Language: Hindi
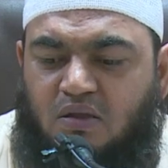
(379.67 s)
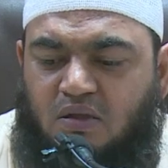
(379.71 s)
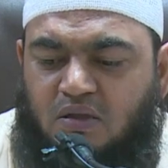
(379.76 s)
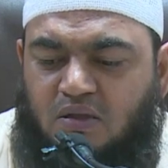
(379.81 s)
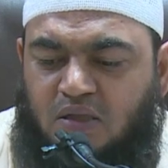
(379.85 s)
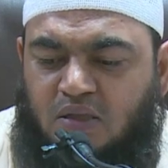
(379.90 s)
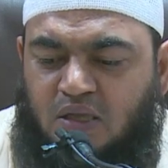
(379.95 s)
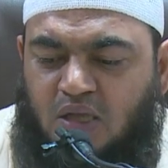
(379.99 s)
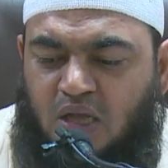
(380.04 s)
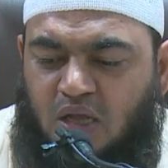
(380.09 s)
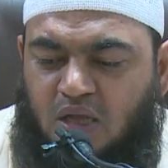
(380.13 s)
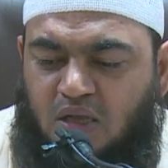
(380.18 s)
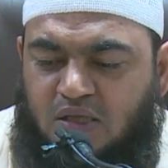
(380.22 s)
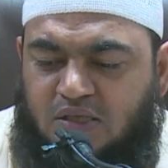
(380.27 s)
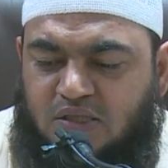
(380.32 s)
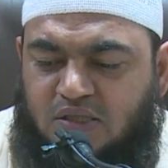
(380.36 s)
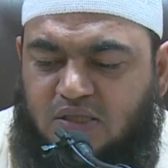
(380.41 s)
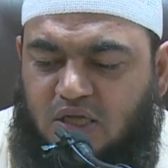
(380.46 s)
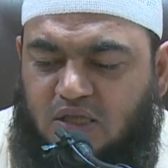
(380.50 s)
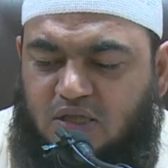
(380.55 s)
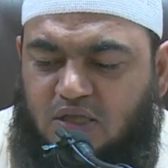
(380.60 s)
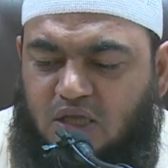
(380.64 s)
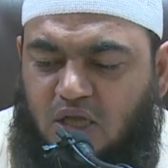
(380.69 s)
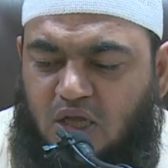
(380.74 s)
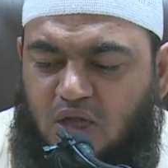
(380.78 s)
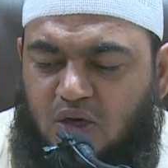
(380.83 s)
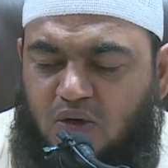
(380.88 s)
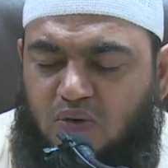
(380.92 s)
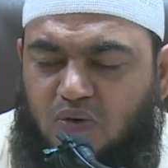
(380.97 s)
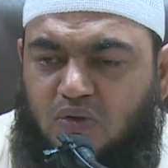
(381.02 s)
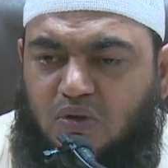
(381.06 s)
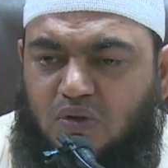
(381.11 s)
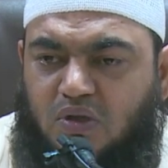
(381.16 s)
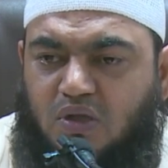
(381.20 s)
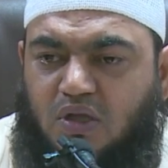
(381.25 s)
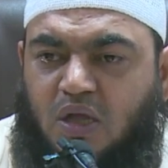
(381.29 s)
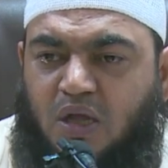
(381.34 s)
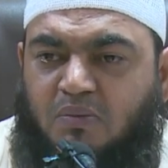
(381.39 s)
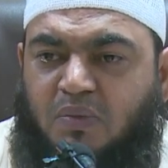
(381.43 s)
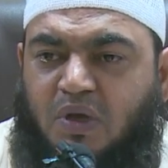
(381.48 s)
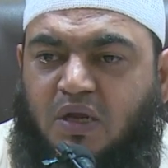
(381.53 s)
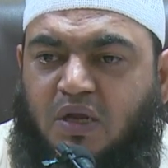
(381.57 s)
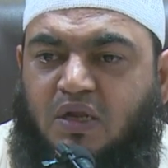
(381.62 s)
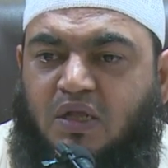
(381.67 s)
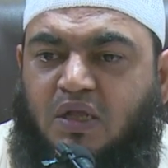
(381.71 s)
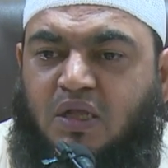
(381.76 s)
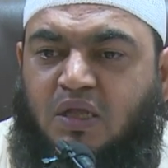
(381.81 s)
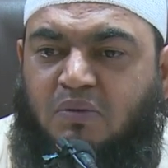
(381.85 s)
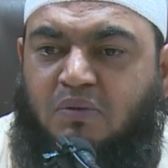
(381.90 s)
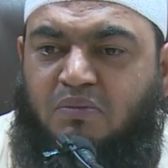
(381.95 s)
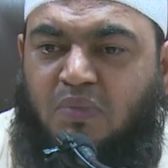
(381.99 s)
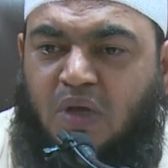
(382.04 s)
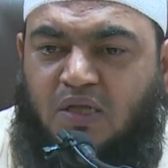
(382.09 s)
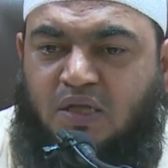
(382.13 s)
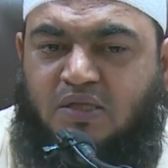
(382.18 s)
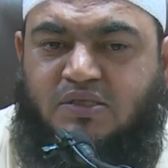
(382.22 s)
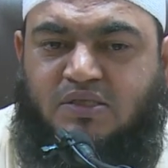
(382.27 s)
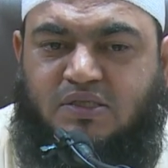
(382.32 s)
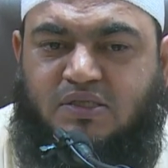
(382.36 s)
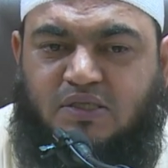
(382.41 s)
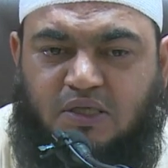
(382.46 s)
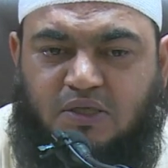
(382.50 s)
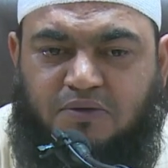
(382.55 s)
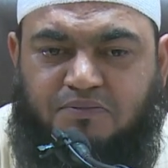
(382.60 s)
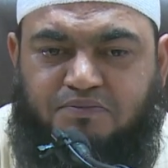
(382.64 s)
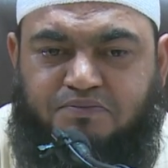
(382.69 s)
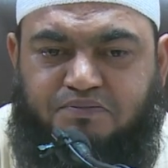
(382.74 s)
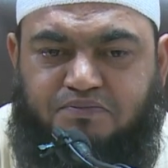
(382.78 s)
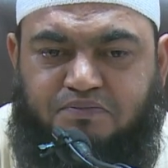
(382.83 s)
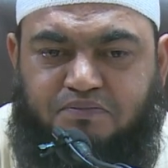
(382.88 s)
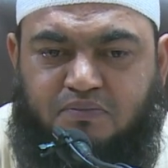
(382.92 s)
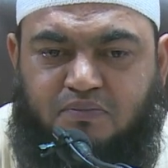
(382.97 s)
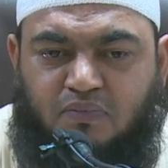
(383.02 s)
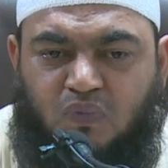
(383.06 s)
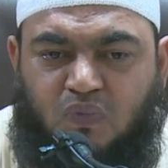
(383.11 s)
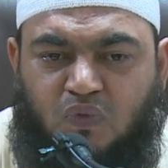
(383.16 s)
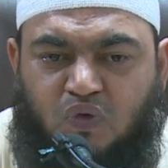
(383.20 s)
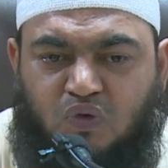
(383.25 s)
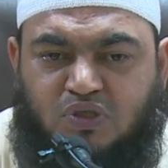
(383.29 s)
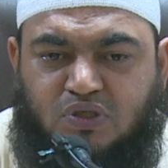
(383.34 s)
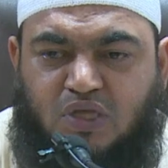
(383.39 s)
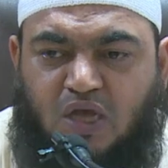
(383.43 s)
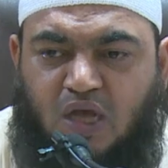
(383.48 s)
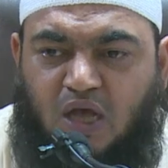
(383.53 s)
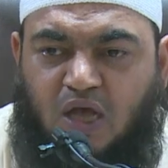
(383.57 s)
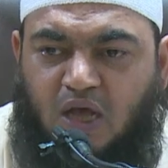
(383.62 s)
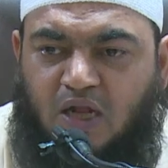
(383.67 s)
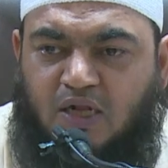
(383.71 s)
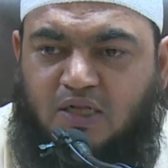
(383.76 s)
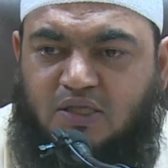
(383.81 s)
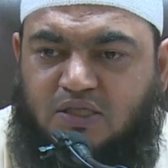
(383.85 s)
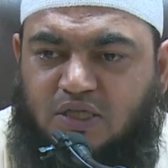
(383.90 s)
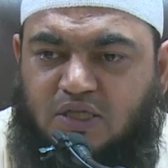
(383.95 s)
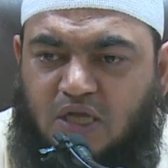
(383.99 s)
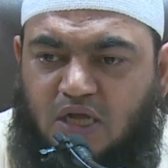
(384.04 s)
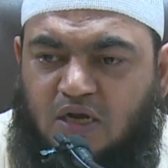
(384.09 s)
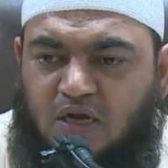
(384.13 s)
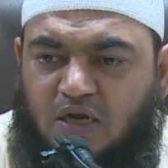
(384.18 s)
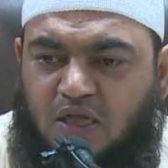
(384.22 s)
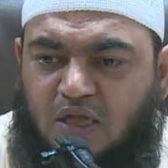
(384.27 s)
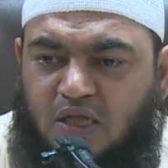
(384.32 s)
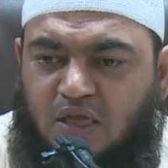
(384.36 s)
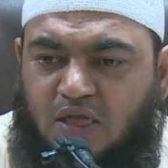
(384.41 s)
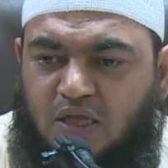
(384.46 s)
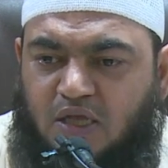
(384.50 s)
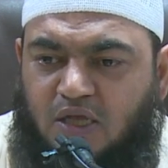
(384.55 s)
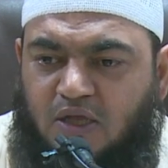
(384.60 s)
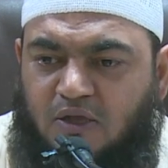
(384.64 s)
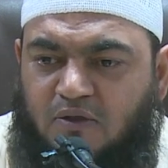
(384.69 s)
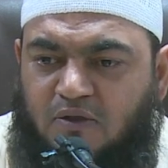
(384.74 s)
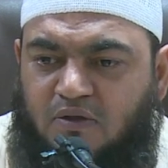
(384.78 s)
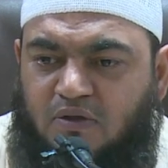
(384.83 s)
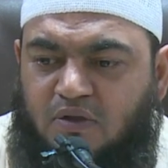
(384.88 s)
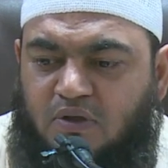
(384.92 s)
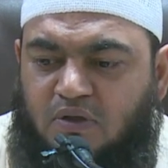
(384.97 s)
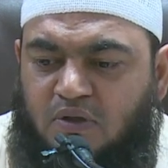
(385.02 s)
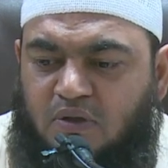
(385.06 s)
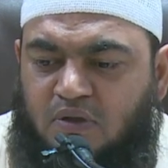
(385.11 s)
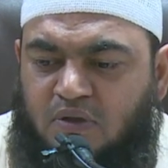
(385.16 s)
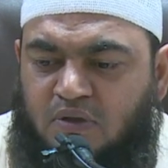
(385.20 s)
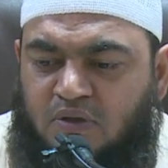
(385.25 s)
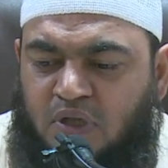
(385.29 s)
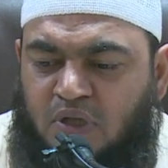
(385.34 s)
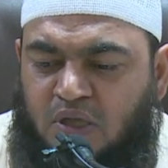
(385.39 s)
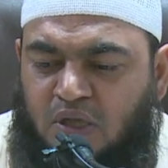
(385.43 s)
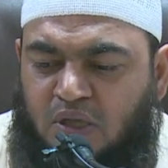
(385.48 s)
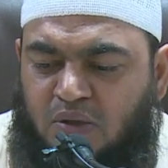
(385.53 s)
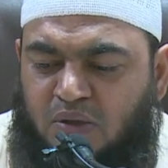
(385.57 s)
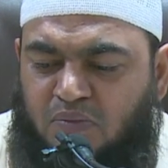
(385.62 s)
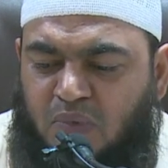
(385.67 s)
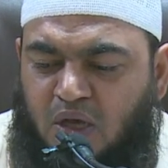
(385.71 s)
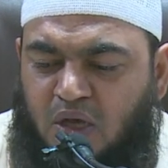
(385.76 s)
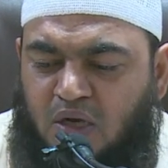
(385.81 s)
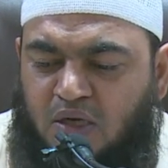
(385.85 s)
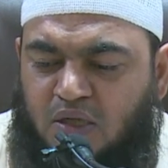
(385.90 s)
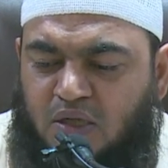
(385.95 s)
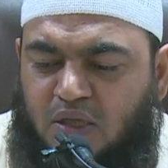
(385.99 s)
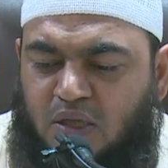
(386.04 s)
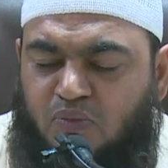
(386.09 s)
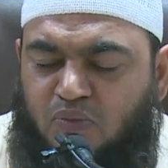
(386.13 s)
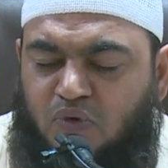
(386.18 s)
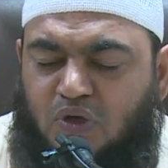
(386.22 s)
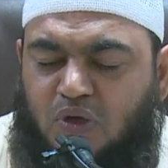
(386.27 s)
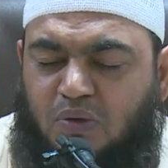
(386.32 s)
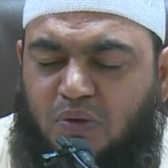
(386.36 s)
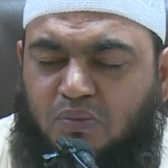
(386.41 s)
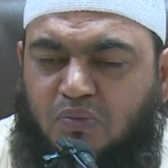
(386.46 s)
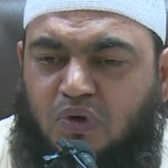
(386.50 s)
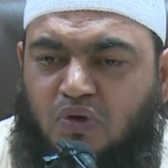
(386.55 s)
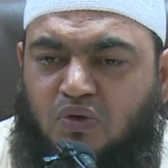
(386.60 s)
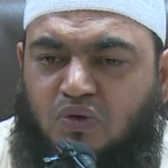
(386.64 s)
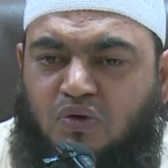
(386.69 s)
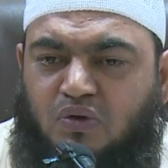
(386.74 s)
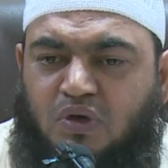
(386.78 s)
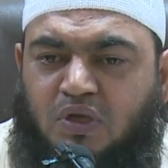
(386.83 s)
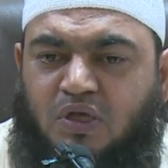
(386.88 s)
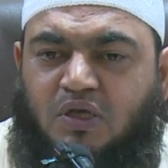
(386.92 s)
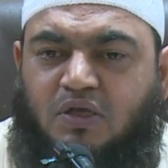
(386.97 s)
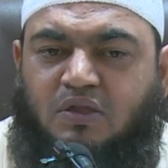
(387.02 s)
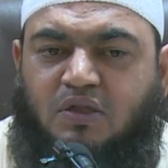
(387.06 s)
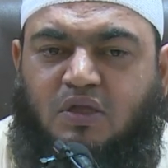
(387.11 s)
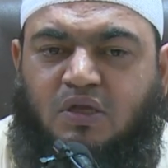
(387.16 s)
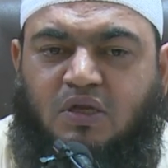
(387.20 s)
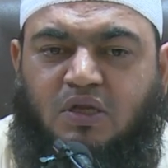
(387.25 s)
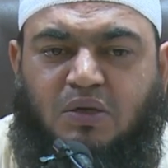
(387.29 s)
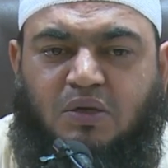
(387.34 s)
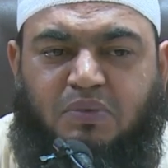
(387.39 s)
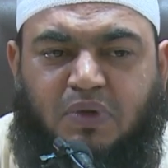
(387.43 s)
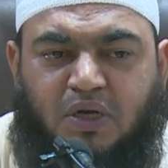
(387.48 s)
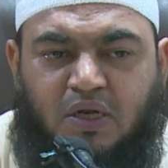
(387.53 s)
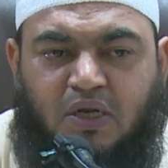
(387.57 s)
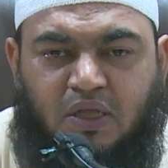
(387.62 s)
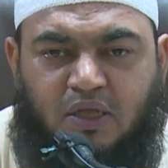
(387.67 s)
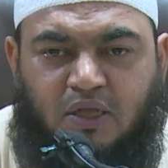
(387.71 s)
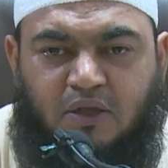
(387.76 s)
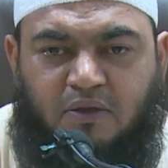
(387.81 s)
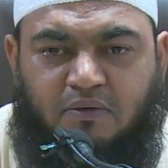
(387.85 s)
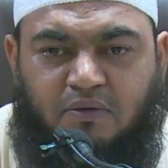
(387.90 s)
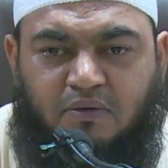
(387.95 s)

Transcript: यह इसका ताल्लुक़ हमारे ईमान से उसका हाल चाल लेंगे ये ईमान के मुकम्मल होने की दलील बनेगी